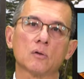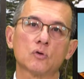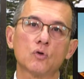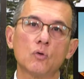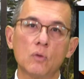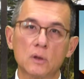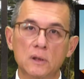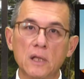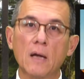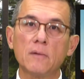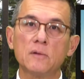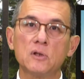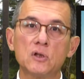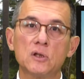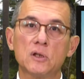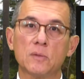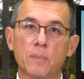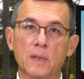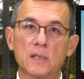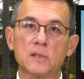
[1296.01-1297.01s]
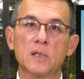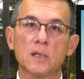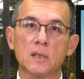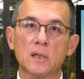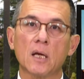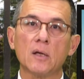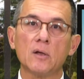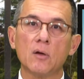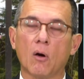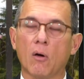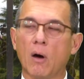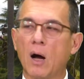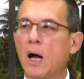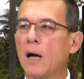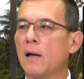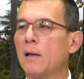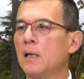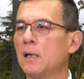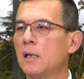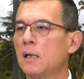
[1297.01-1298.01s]
中国当然自己本身也有
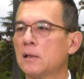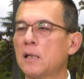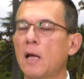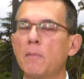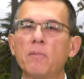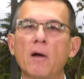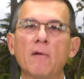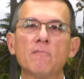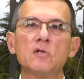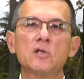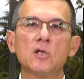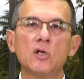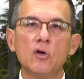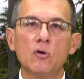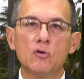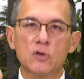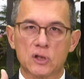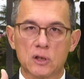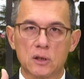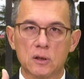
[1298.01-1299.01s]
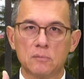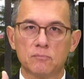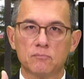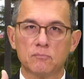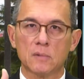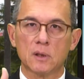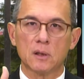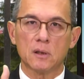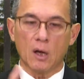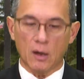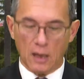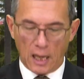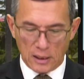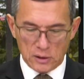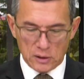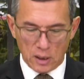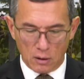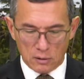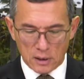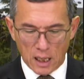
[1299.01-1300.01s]
哈，但百分之六十要来
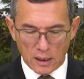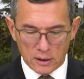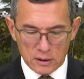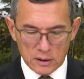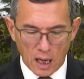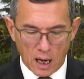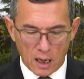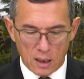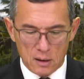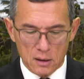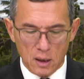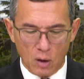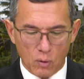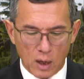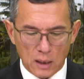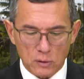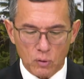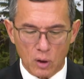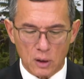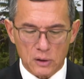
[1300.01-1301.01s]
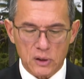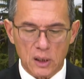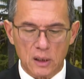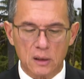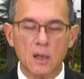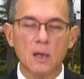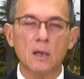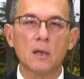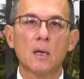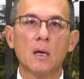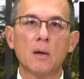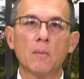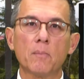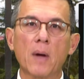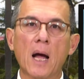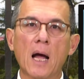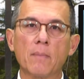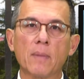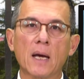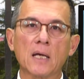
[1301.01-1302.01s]
自澳大利亚，要花多少钱呢？
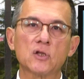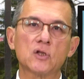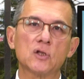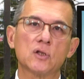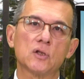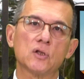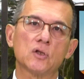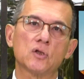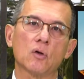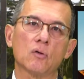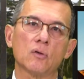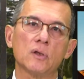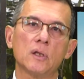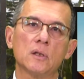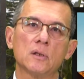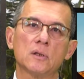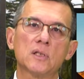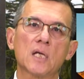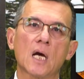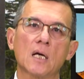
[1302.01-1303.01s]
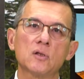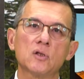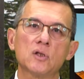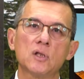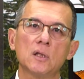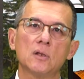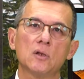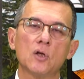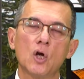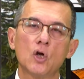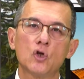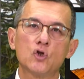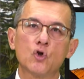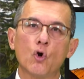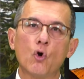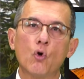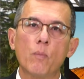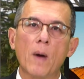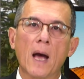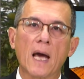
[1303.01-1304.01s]
八百四十九亿，将近
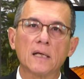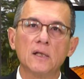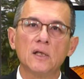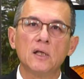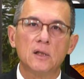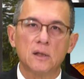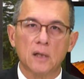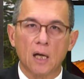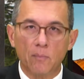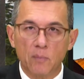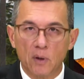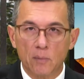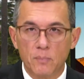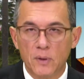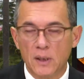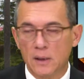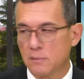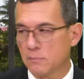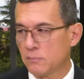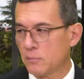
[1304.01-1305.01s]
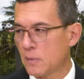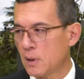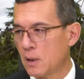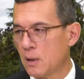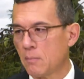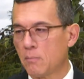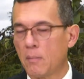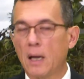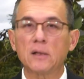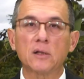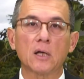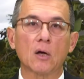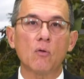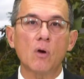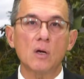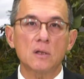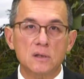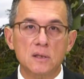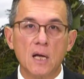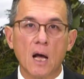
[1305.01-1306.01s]
九百亿人民币买铁
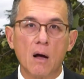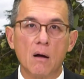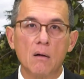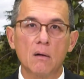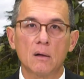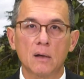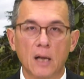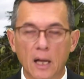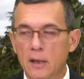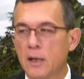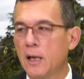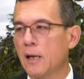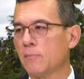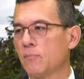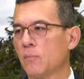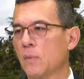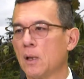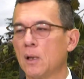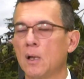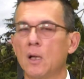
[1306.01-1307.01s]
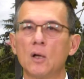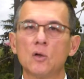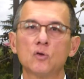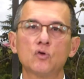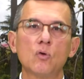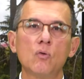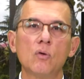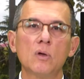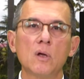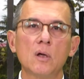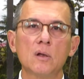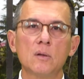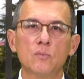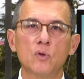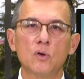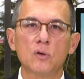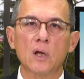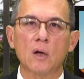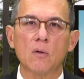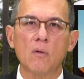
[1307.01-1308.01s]
矿砂来炼。中国要那么
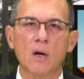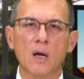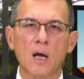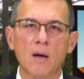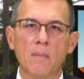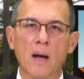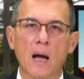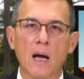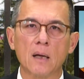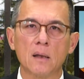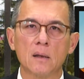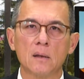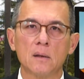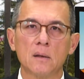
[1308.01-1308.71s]
多铁矿干嘛？